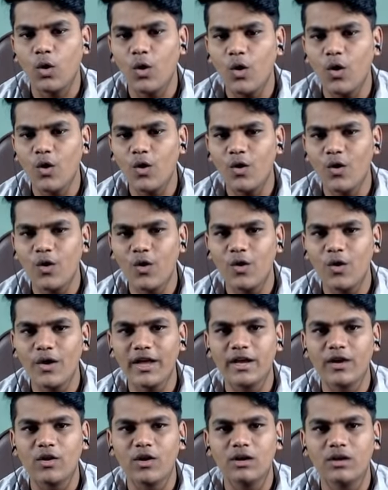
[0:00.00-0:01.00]
ओहो
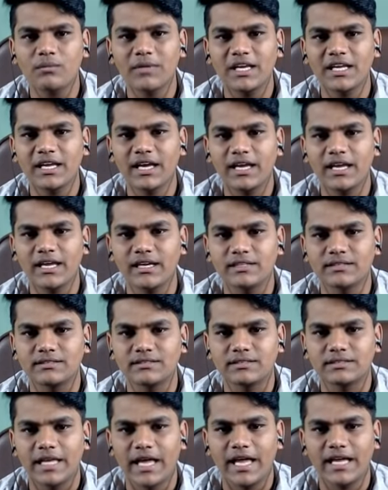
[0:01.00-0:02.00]
एक और मिल गया ये
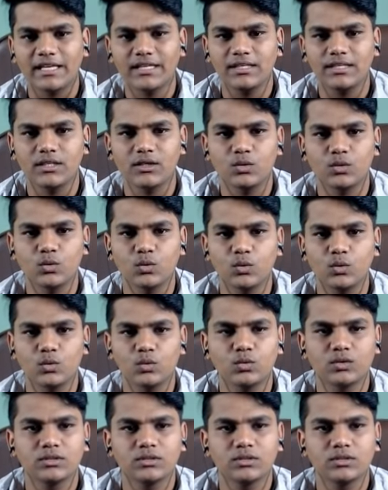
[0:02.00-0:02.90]
थैंक यू